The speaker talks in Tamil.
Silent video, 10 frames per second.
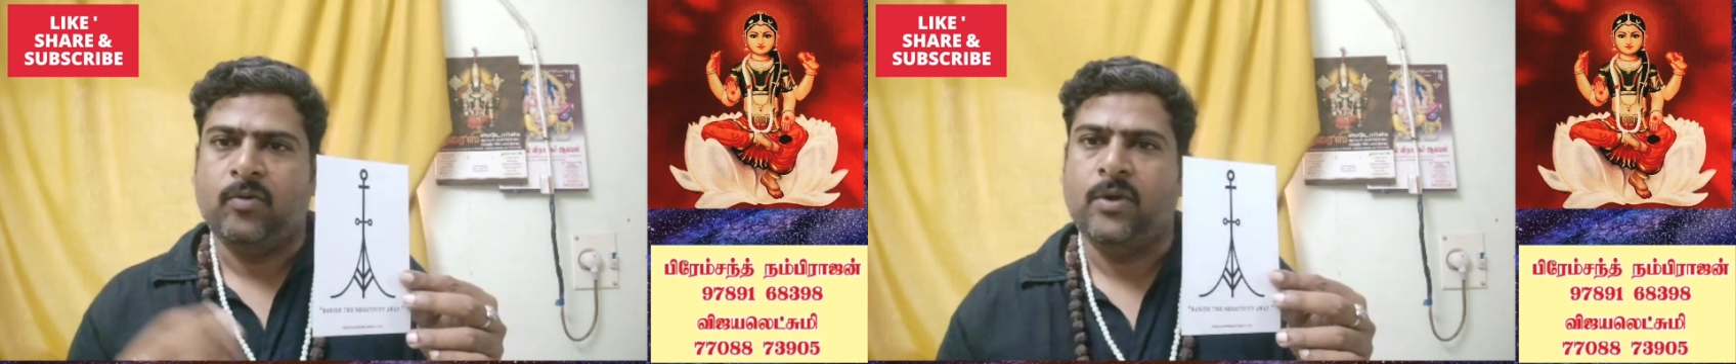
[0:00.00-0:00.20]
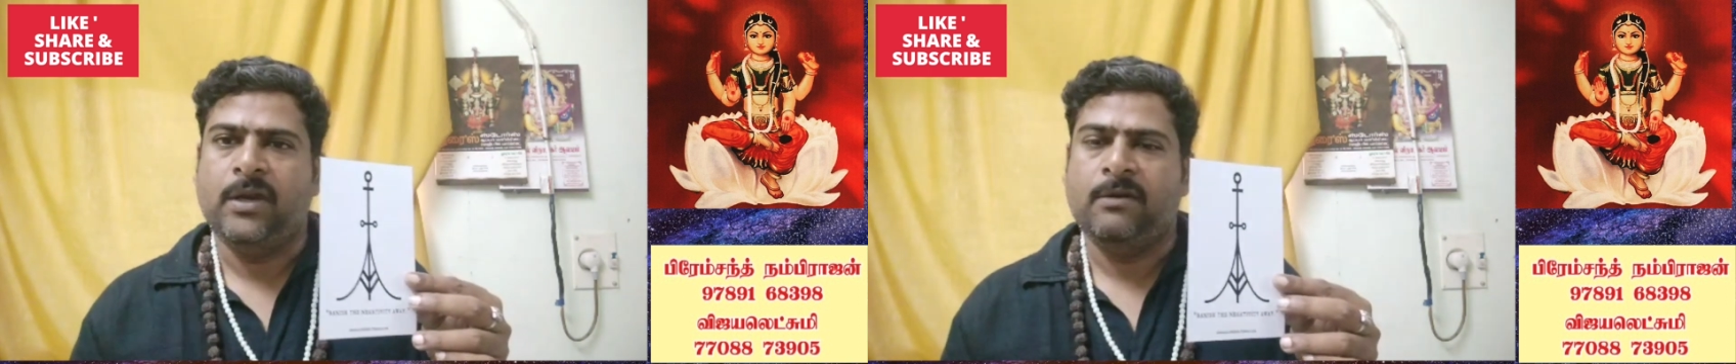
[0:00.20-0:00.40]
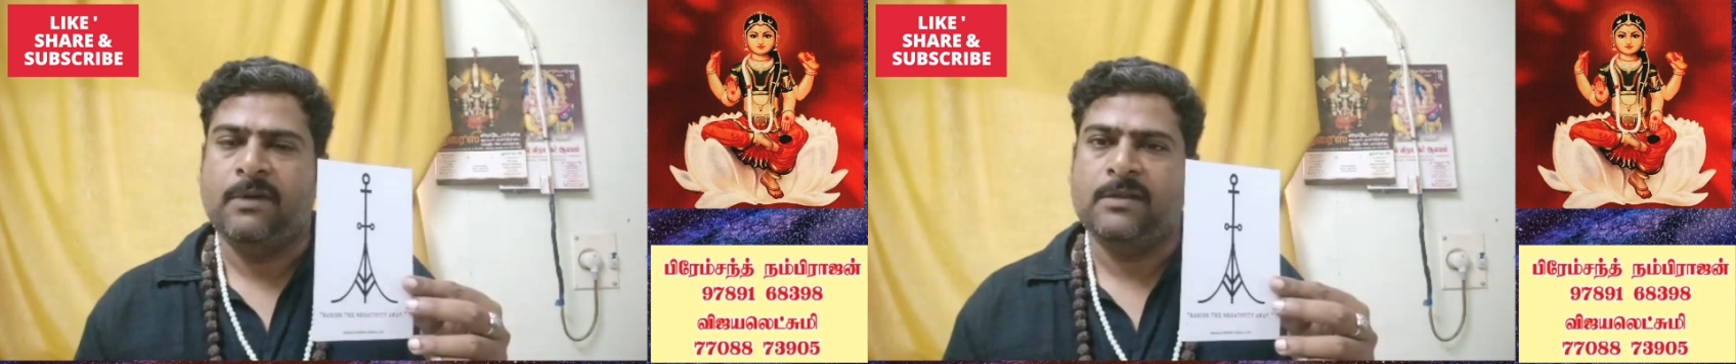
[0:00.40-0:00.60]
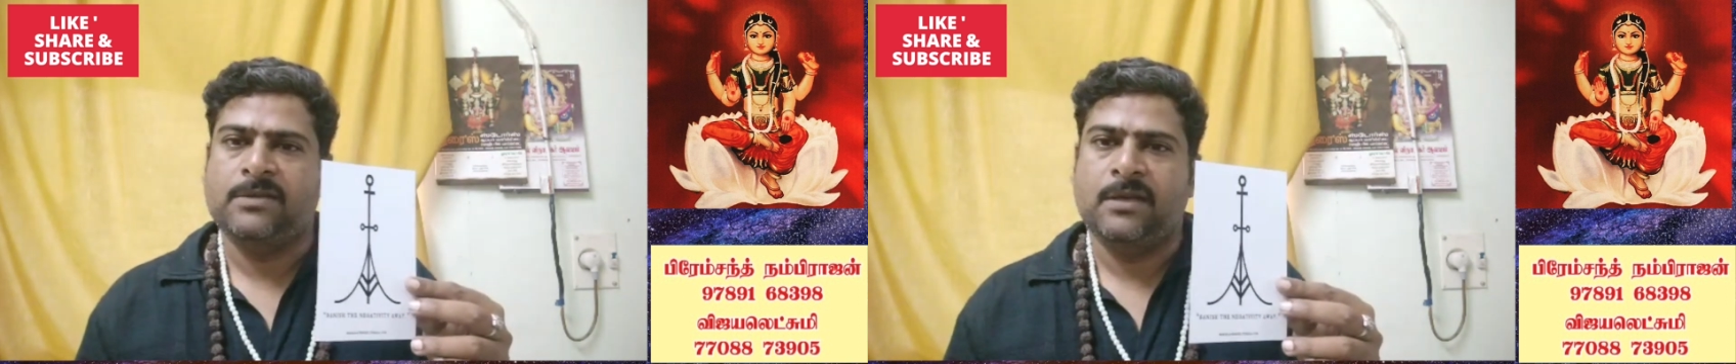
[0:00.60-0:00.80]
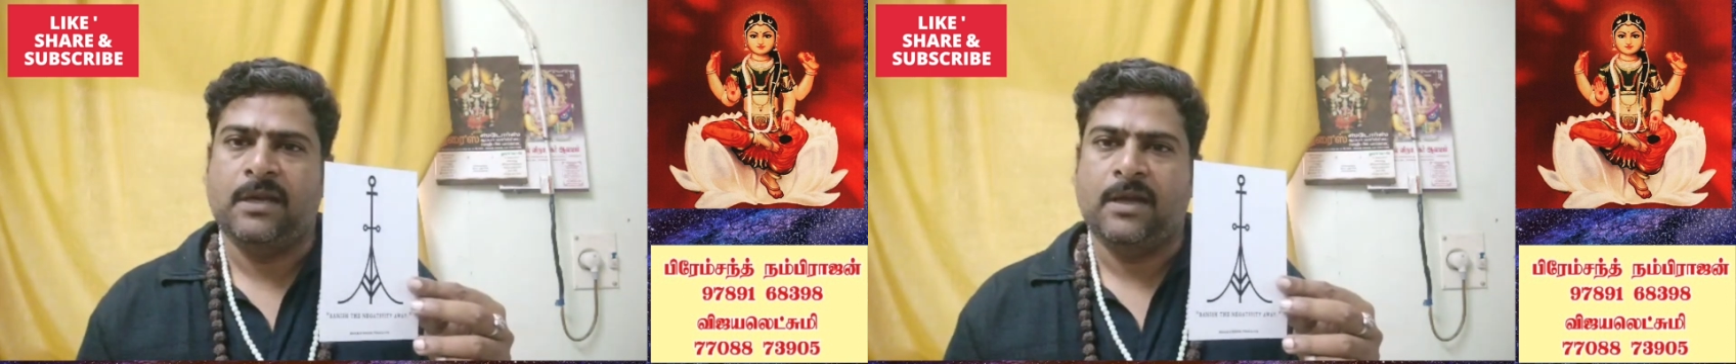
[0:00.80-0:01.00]
குறியீடு வேலை
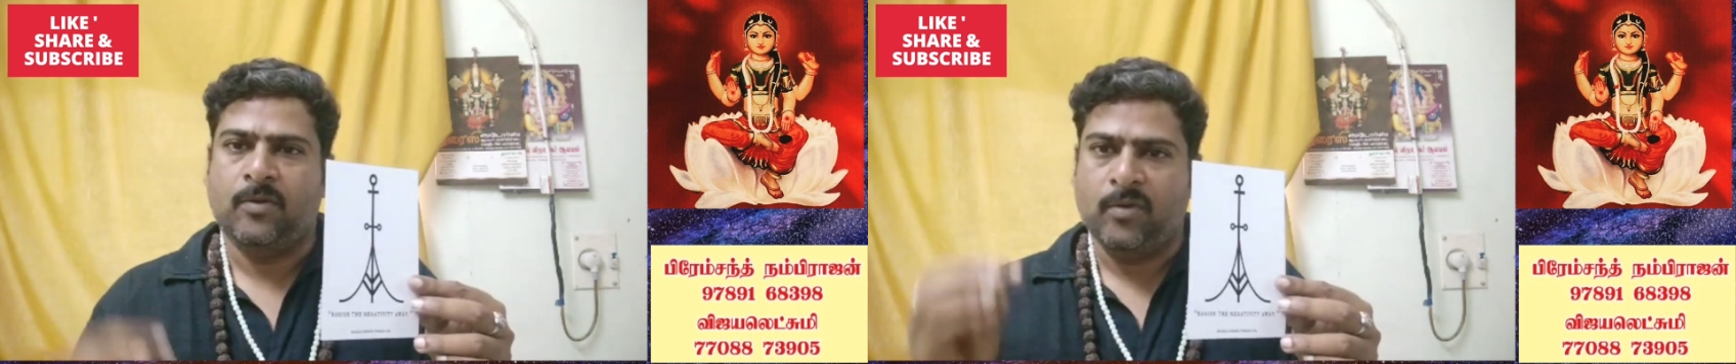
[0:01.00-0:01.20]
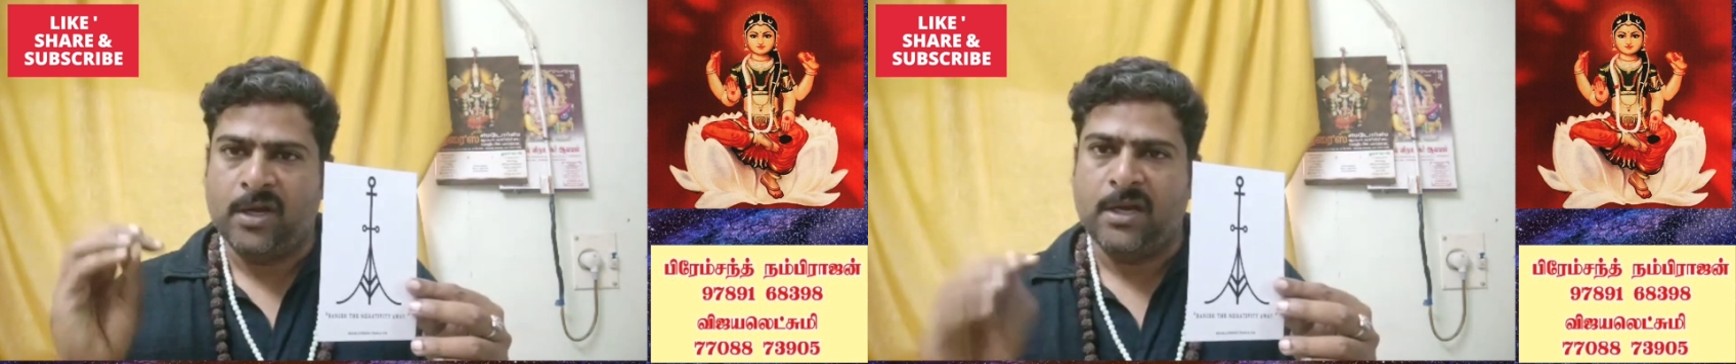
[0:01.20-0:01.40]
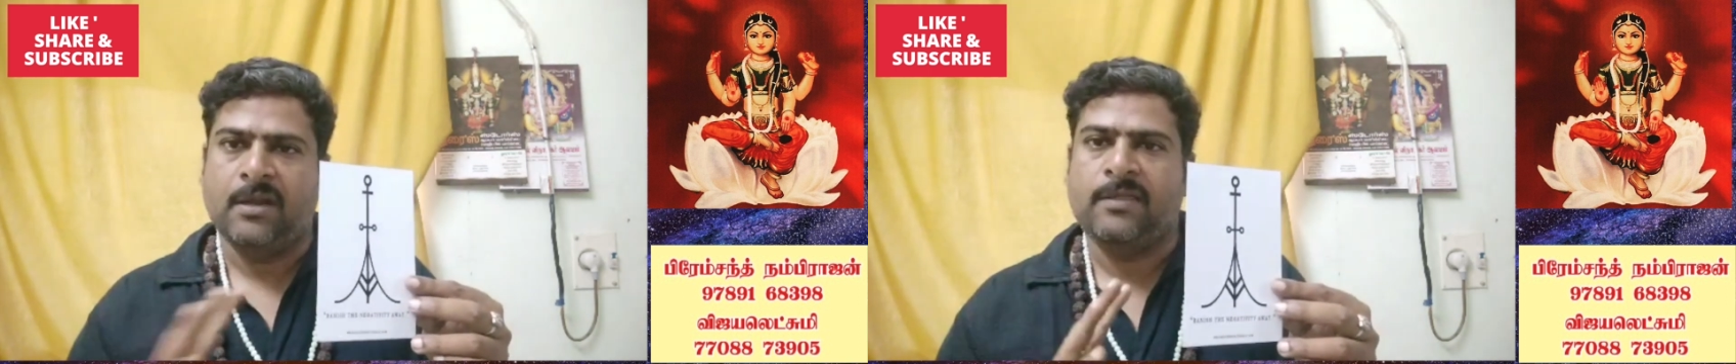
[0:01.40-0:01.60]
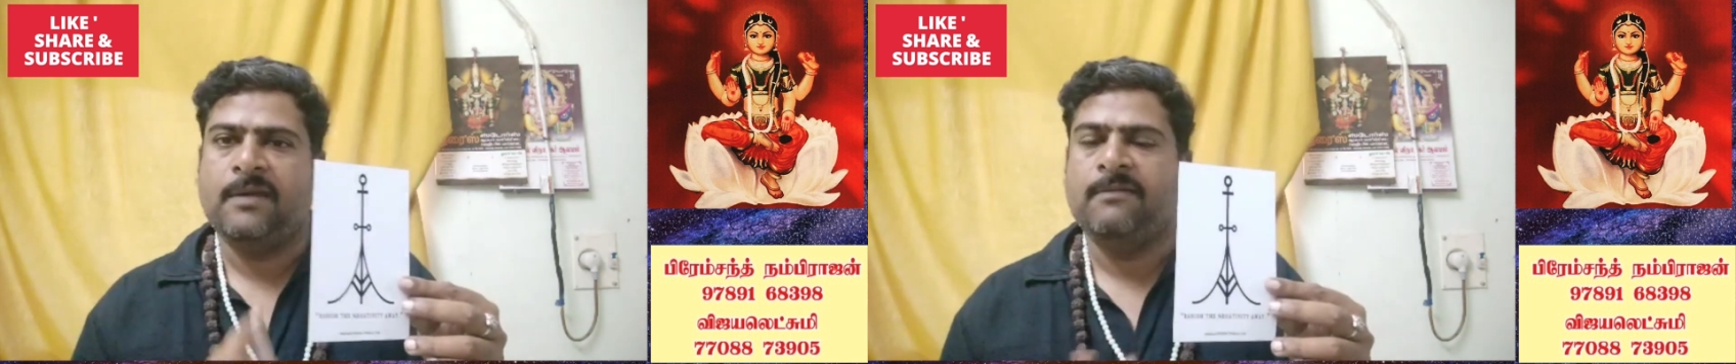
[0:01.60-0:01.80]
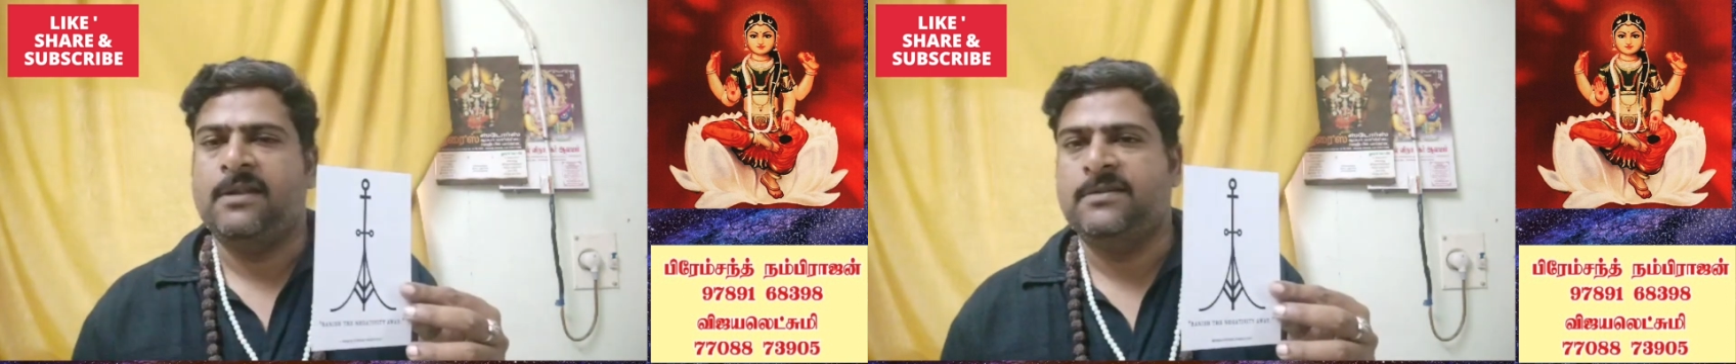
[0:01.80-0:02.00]
செய்யல உங்கள் எண்ணம்
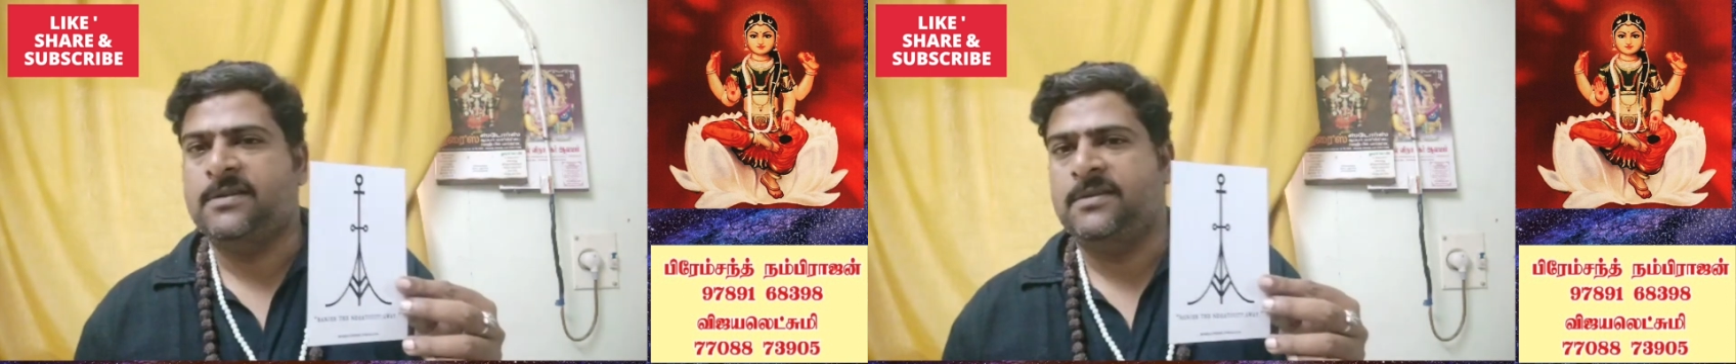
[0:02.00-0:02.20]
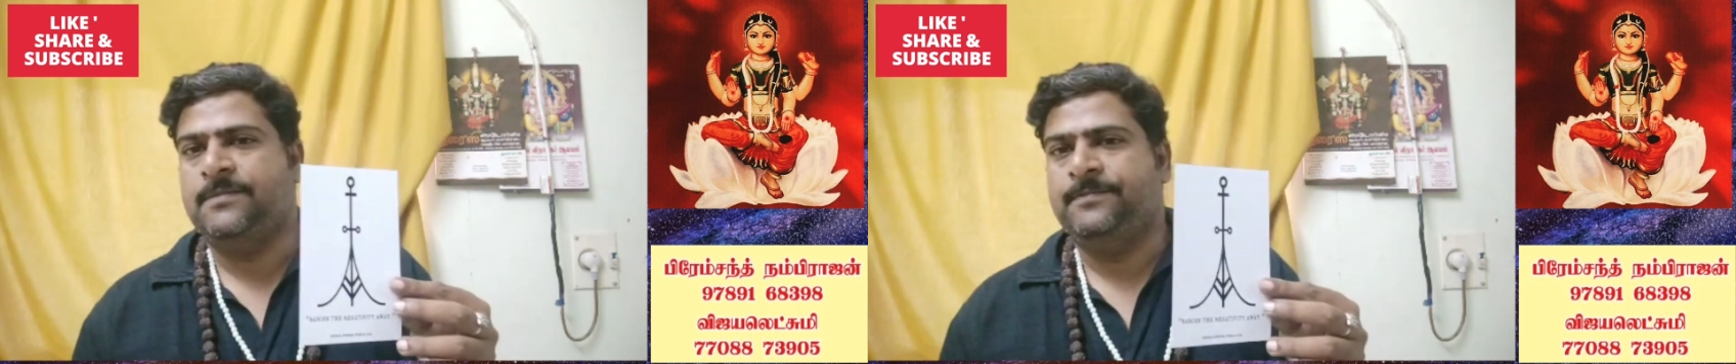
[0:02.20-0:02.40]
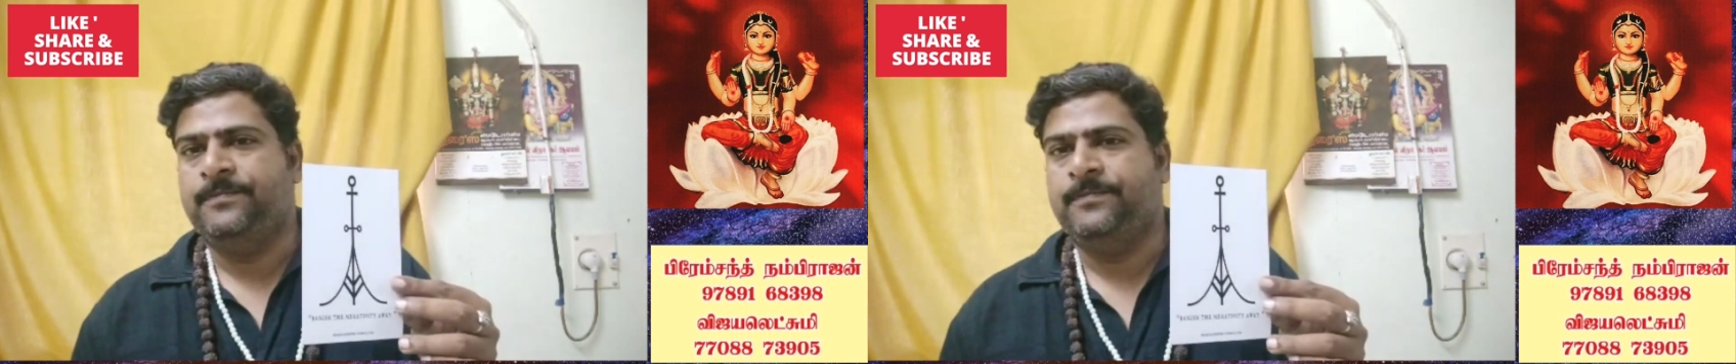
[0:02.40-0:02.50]
தான் வேலை செய்யுது